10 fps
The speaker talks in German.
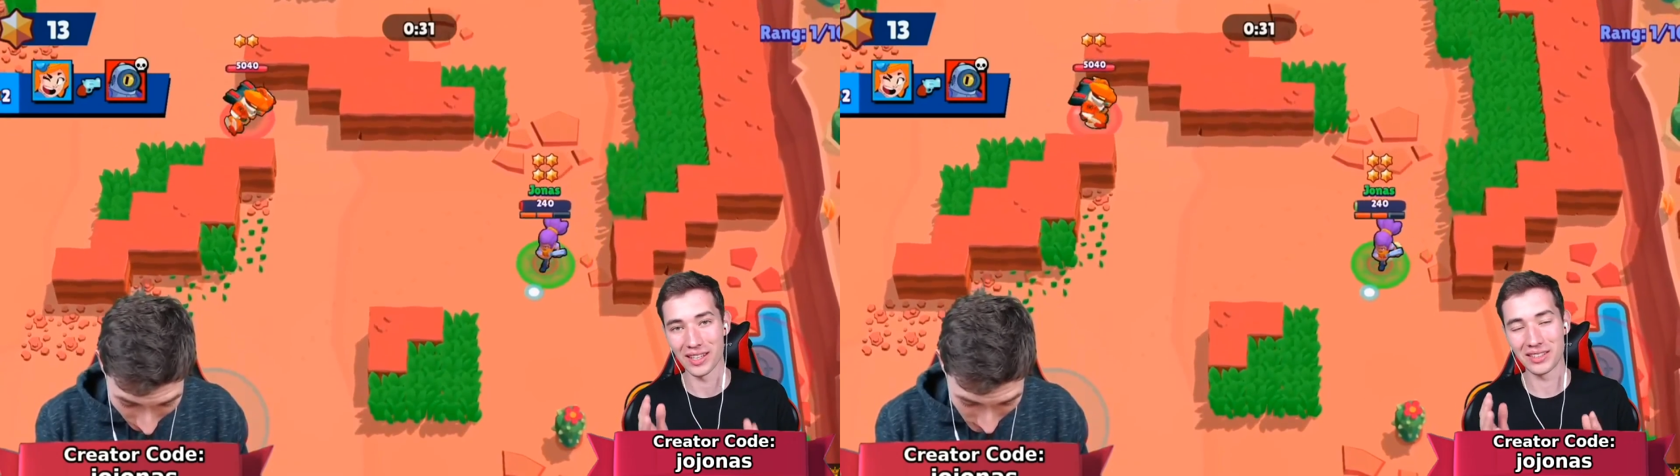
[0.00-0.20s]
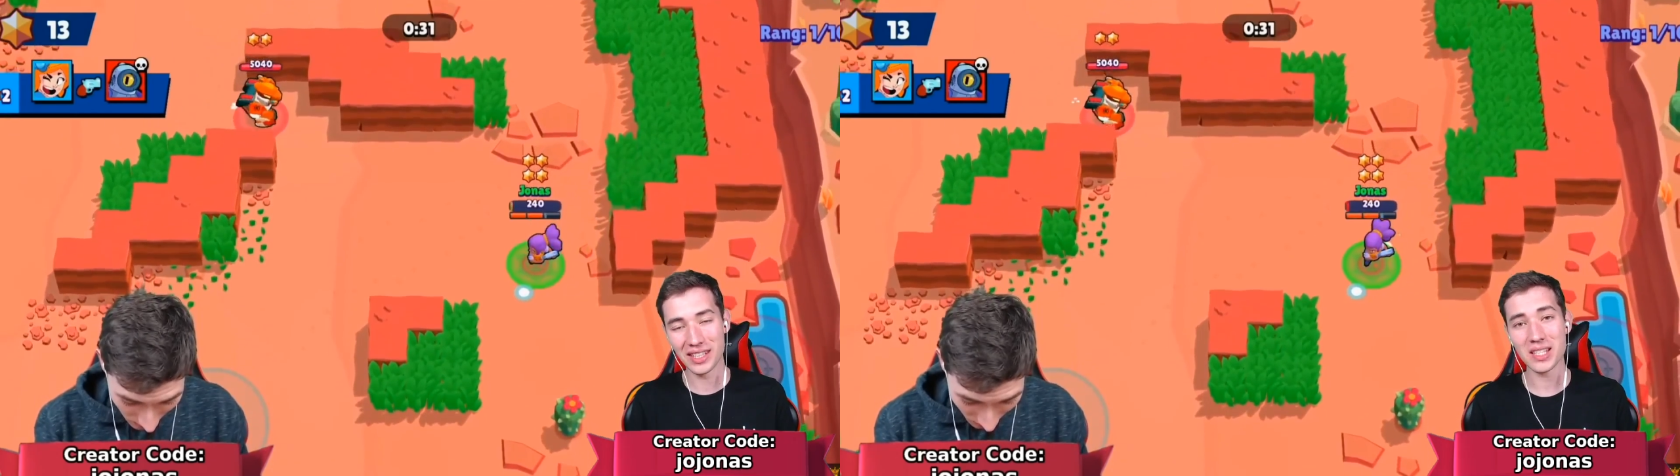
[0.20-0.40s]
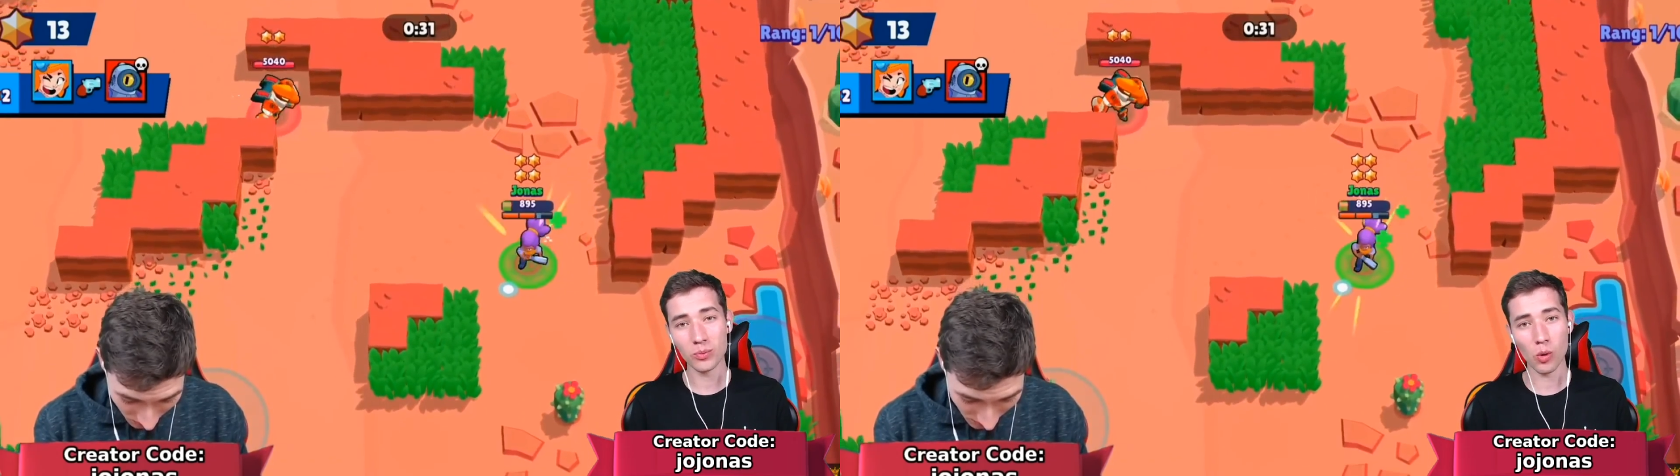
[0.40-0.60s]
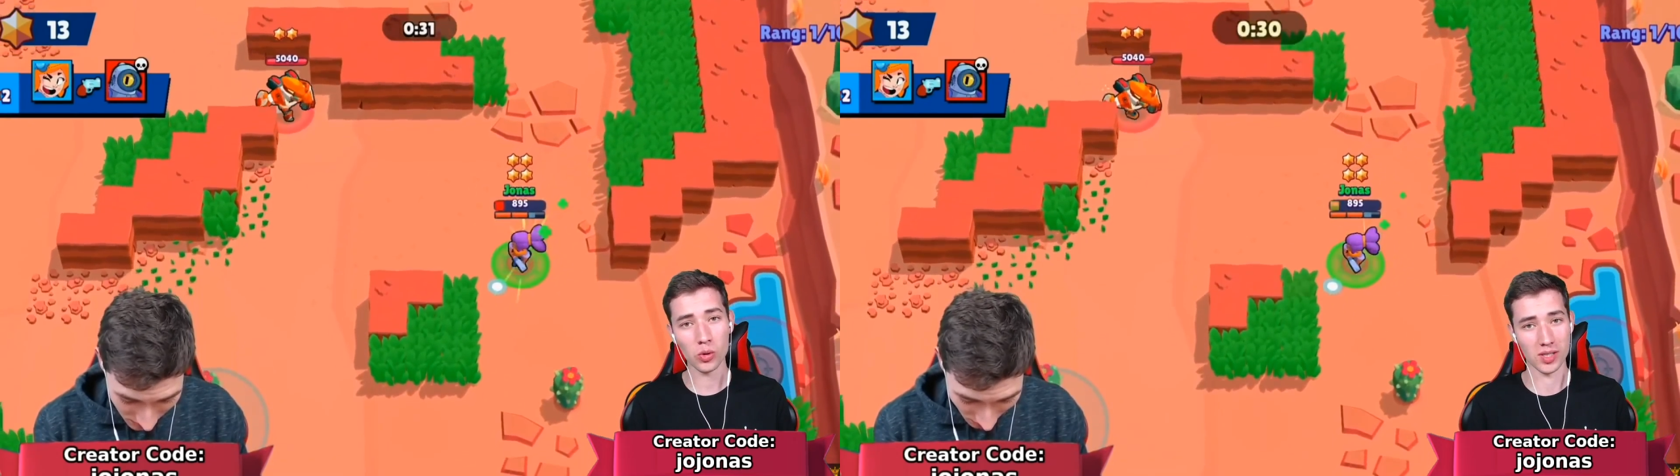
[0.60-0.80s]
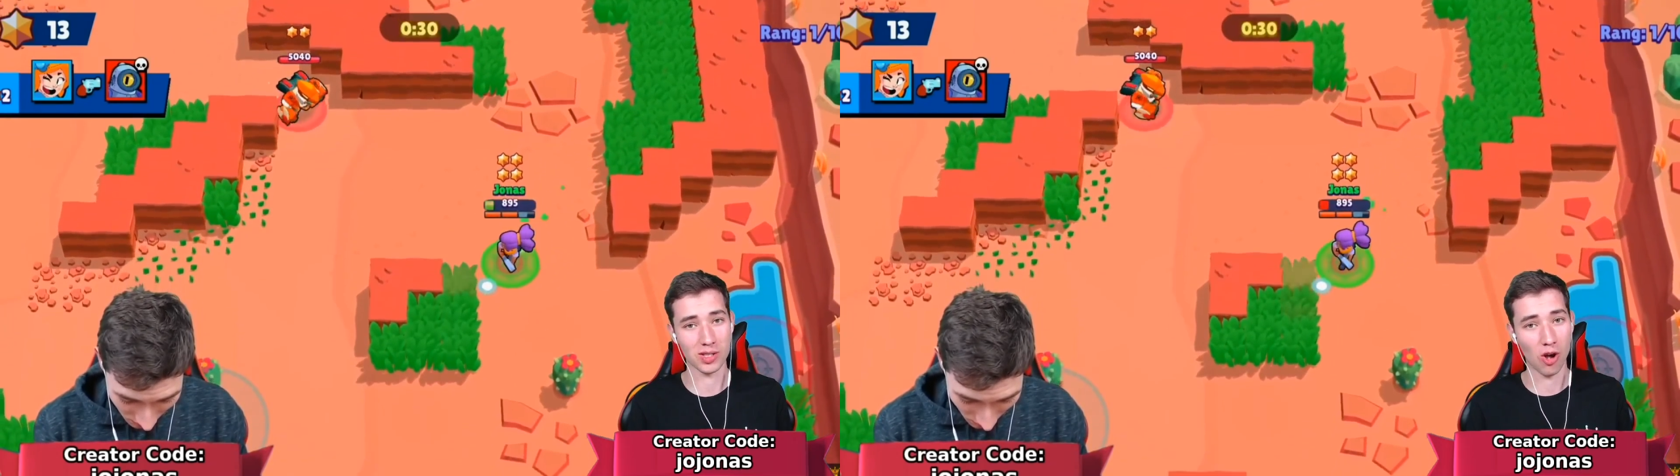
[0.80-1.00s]
In diesem
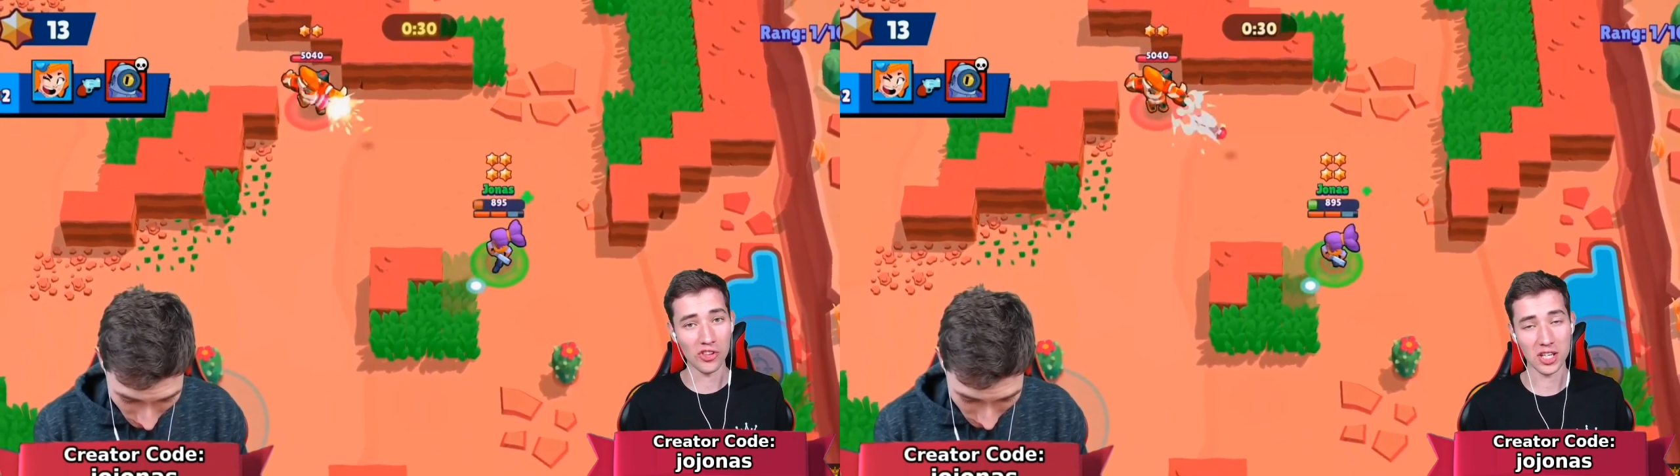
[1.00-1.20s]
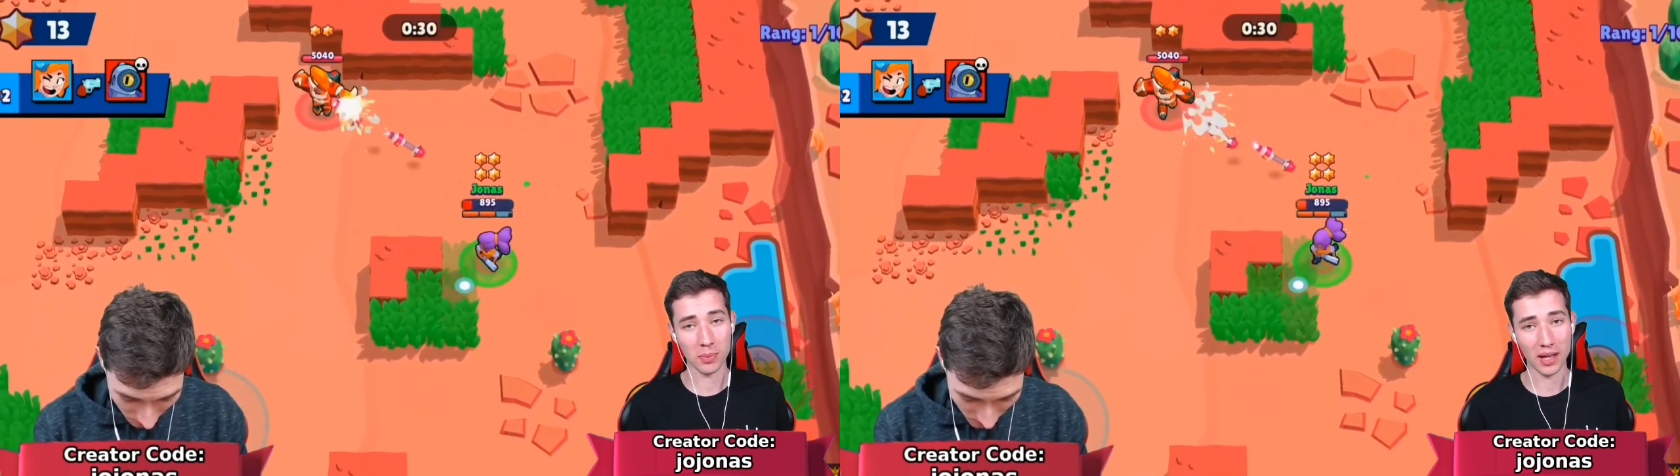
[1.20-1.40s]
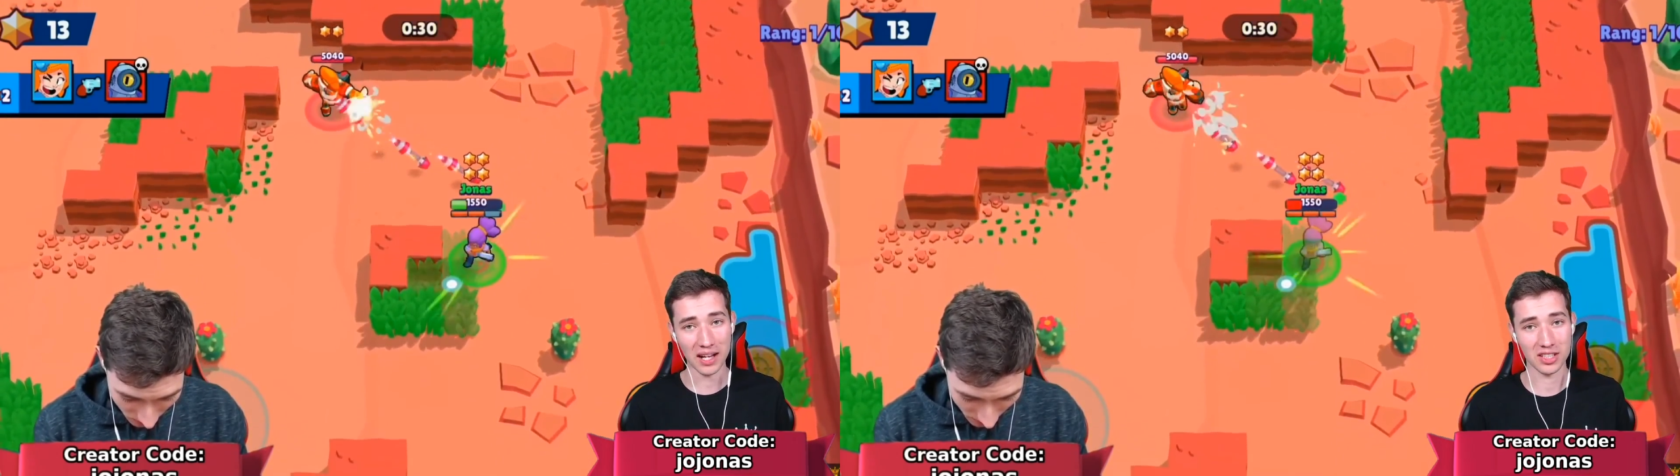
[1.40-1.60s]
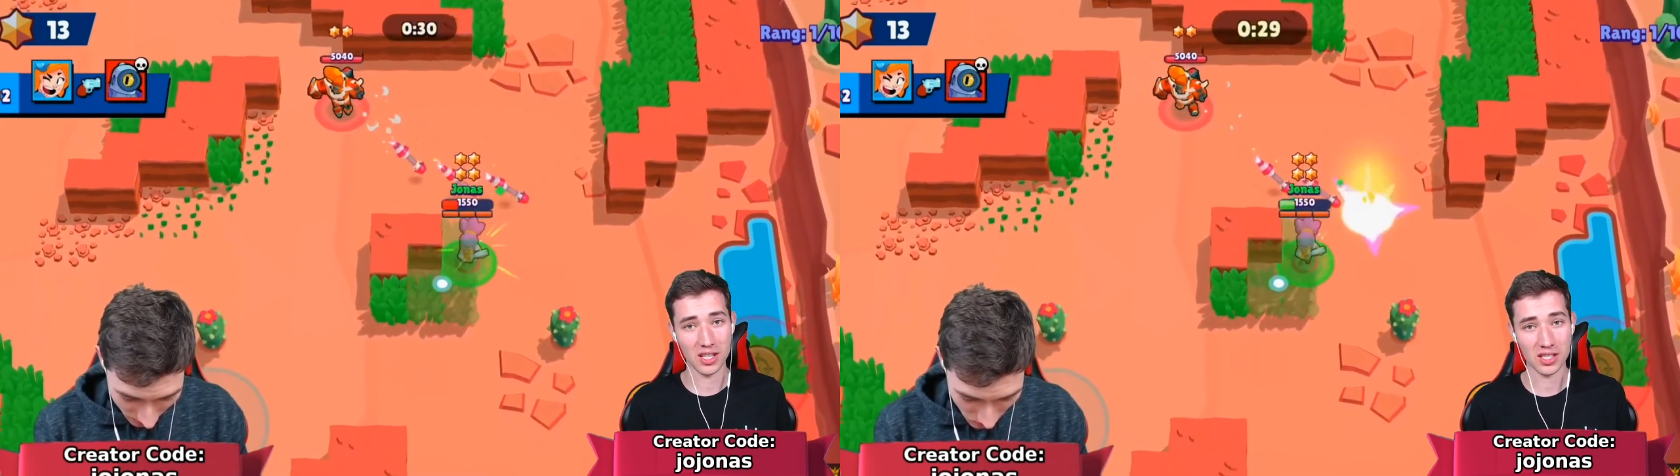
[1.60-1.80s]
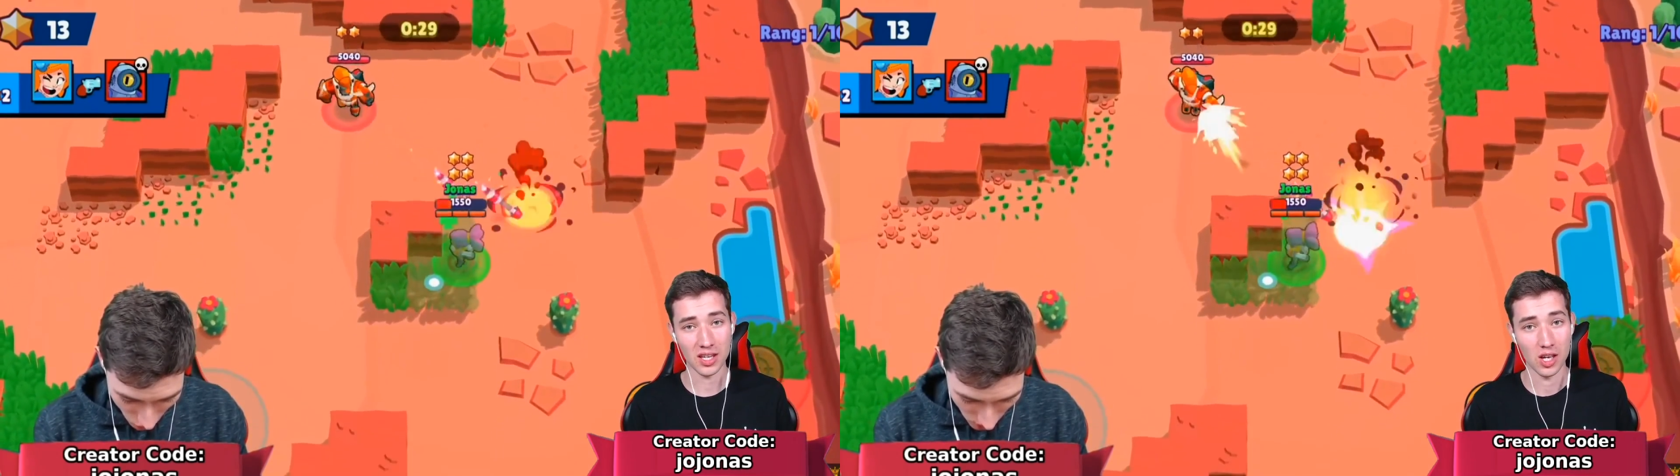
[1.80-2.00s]
Modus konntet ihr
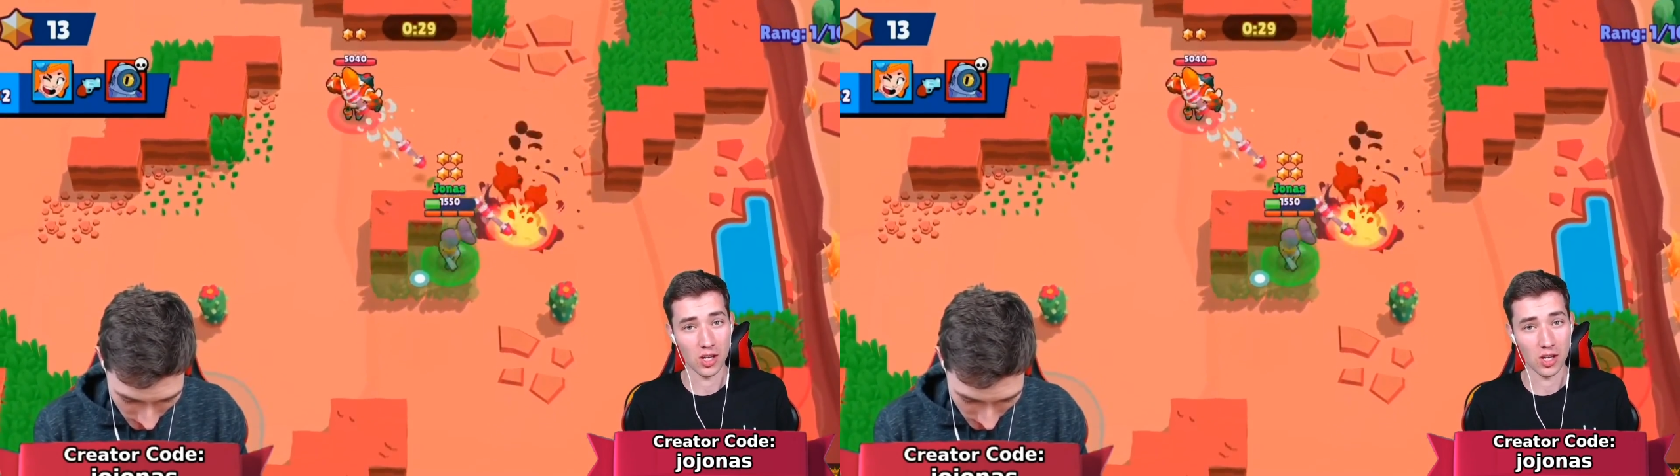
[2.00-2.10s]
praktisch